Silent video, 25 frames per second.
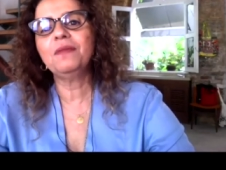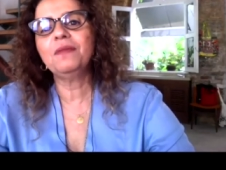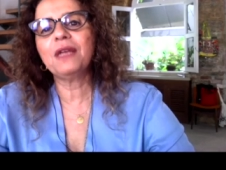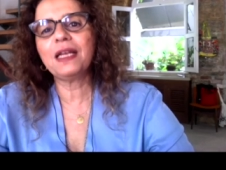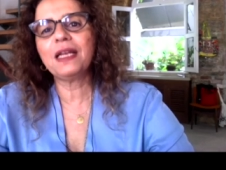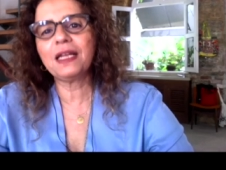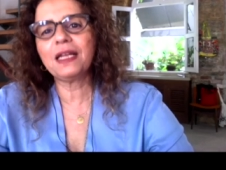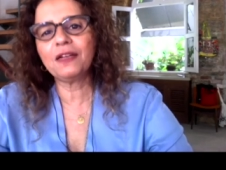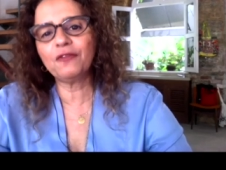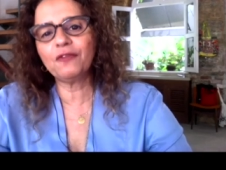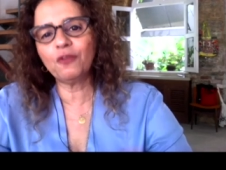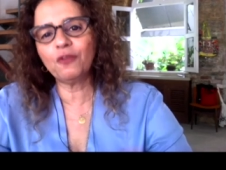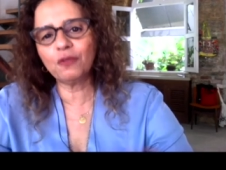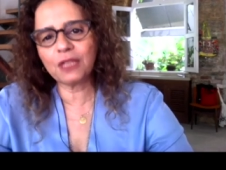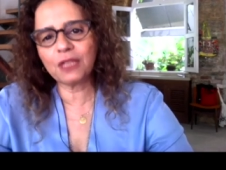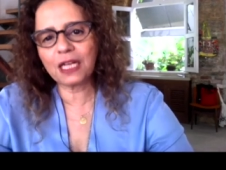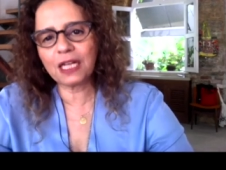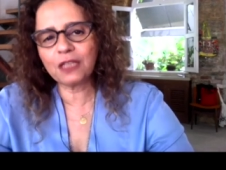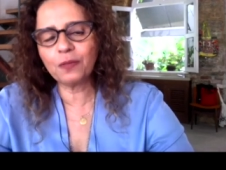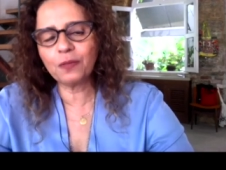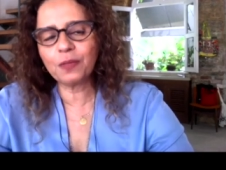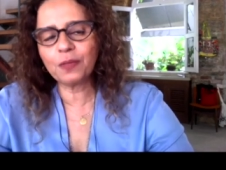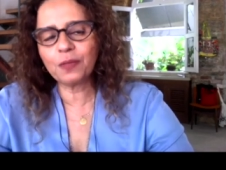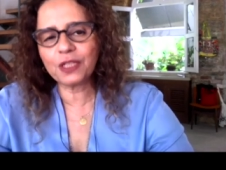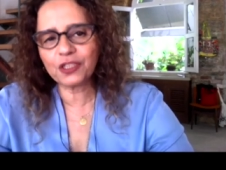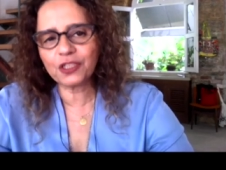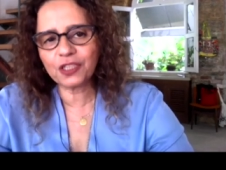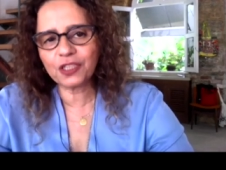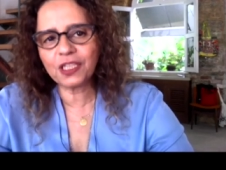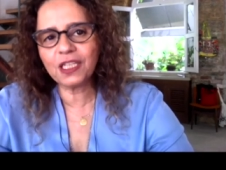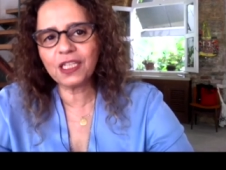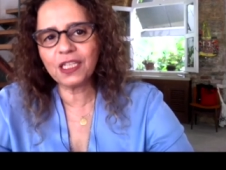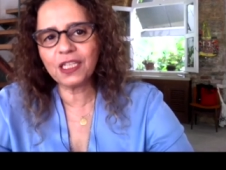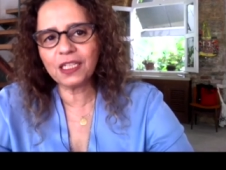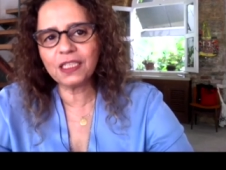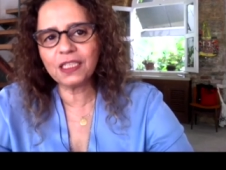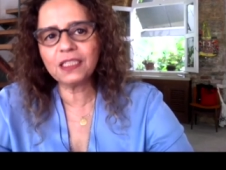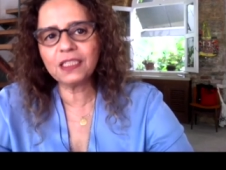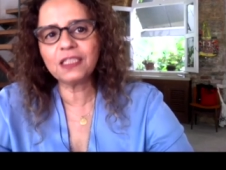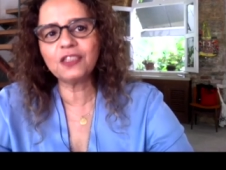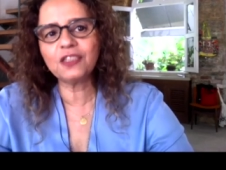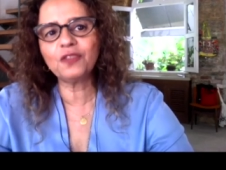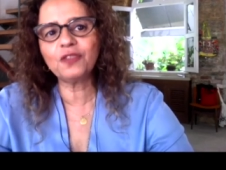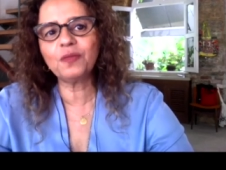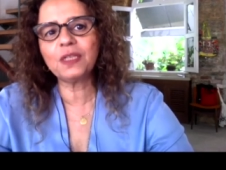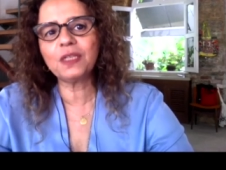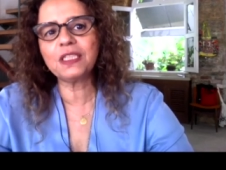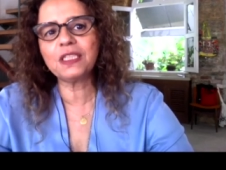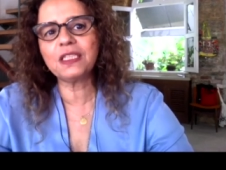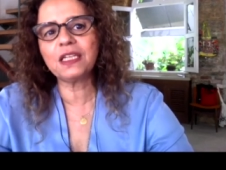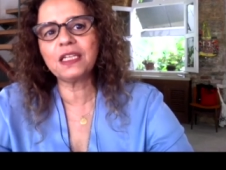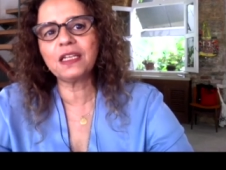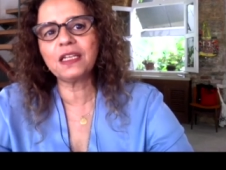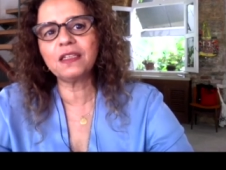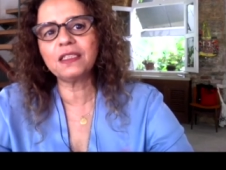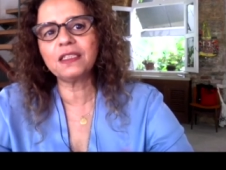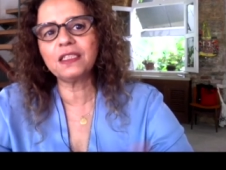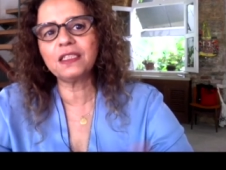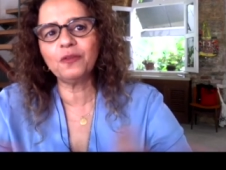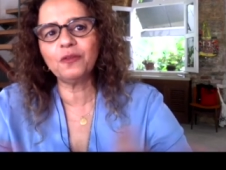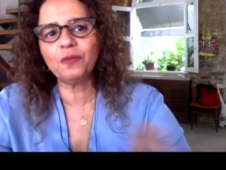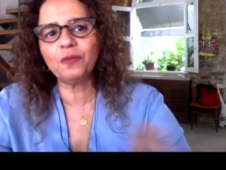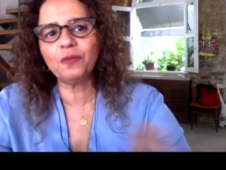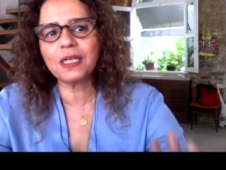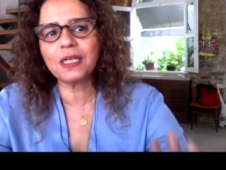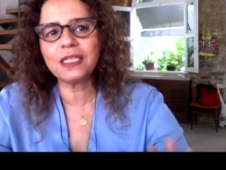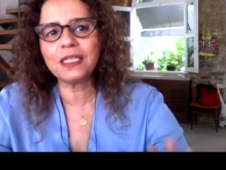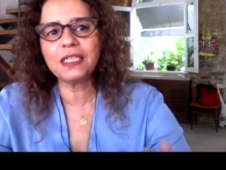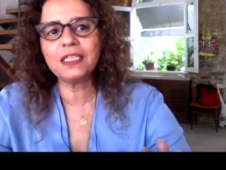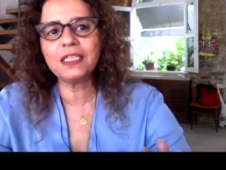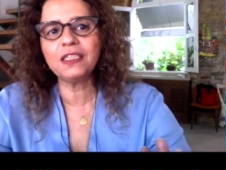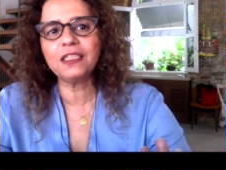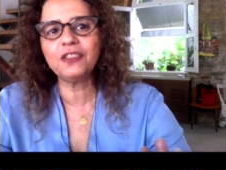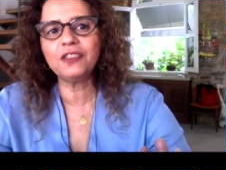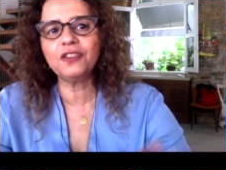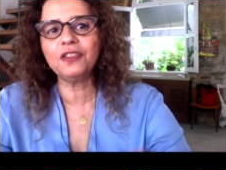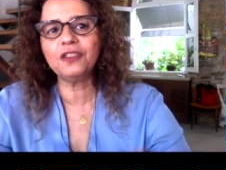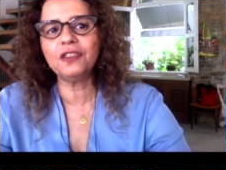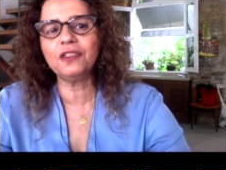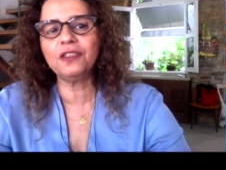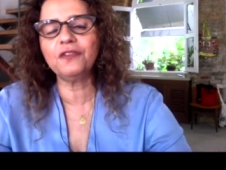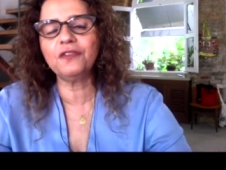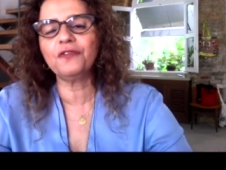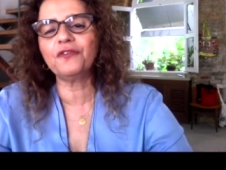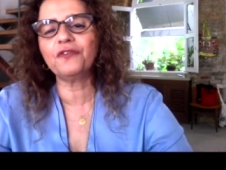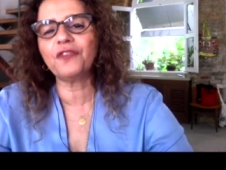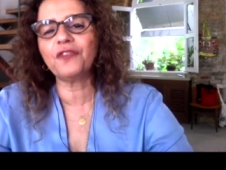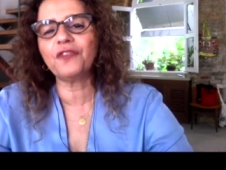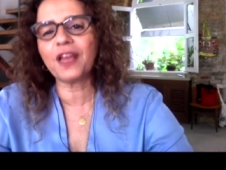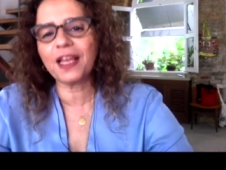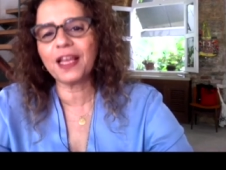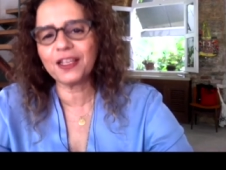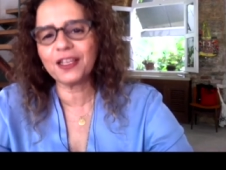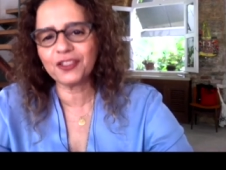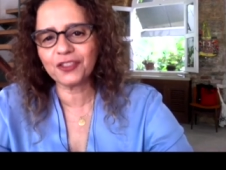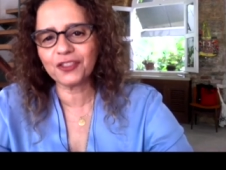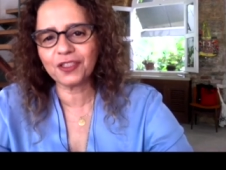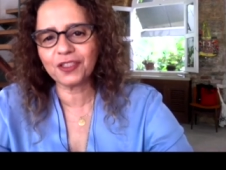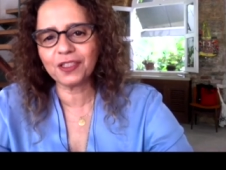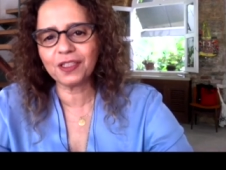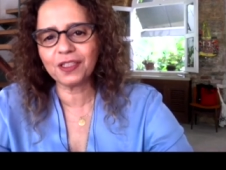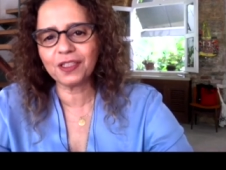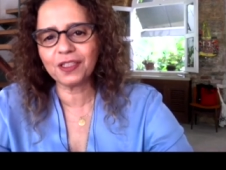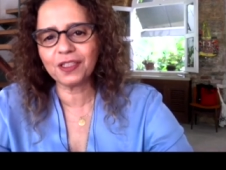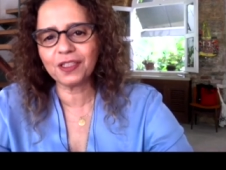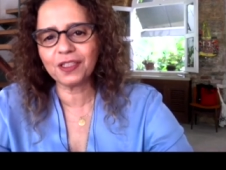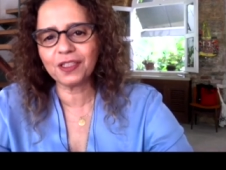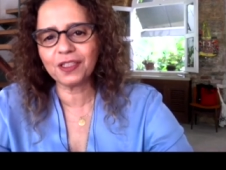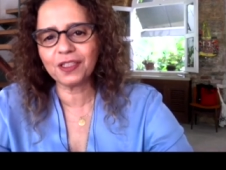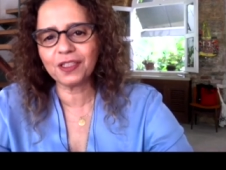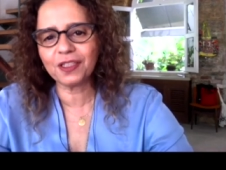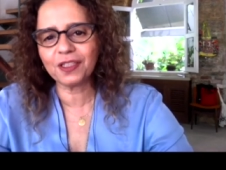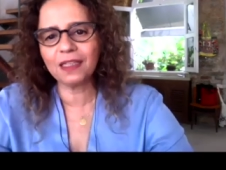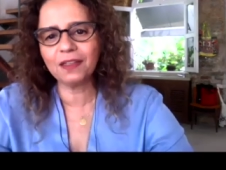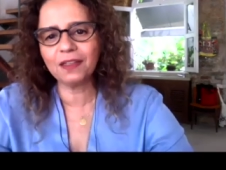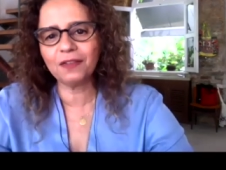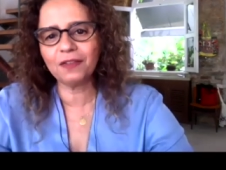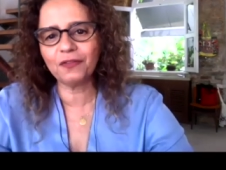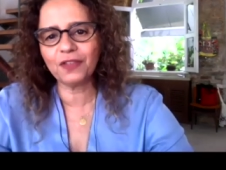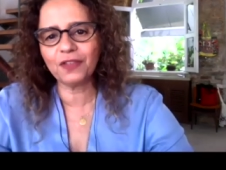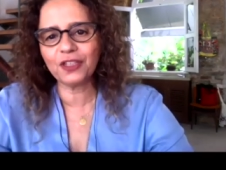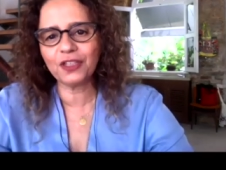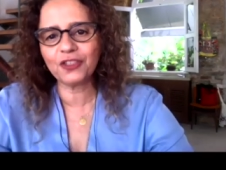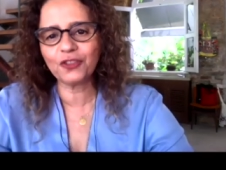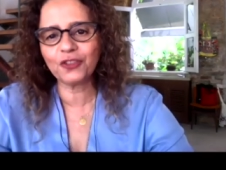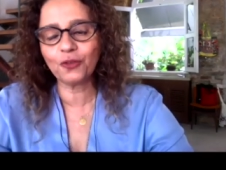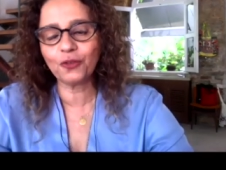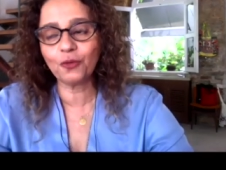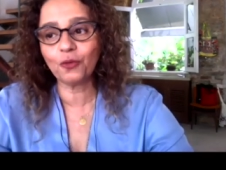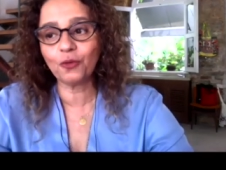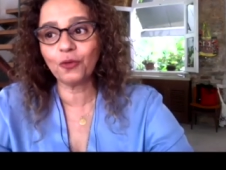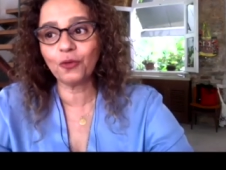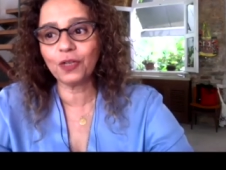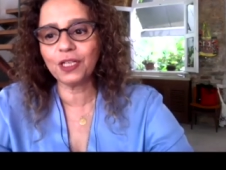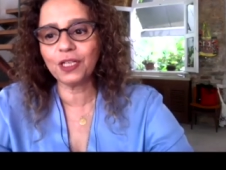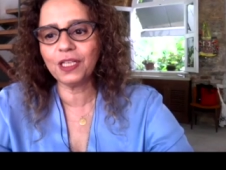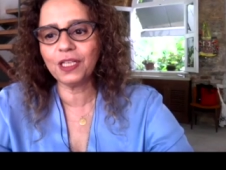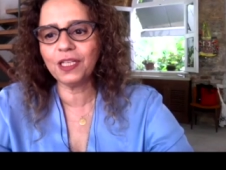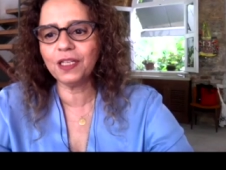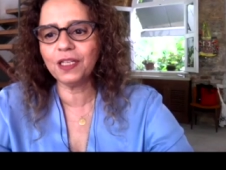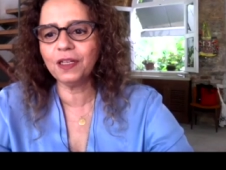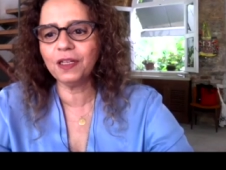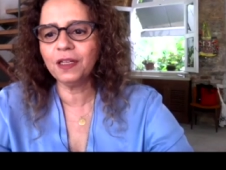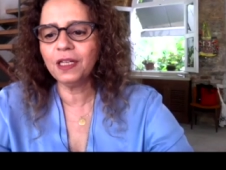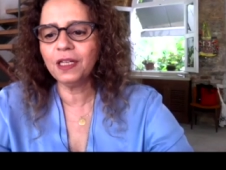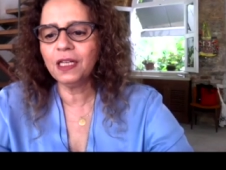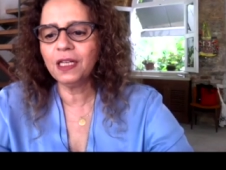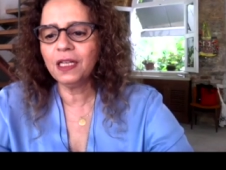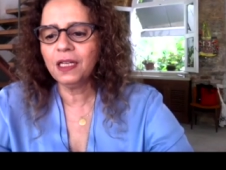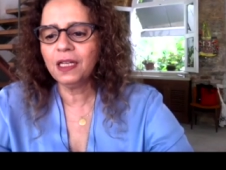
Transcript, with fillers: Era voltado para as crianças, mas era assim uma grande festa a cada vez que ocorria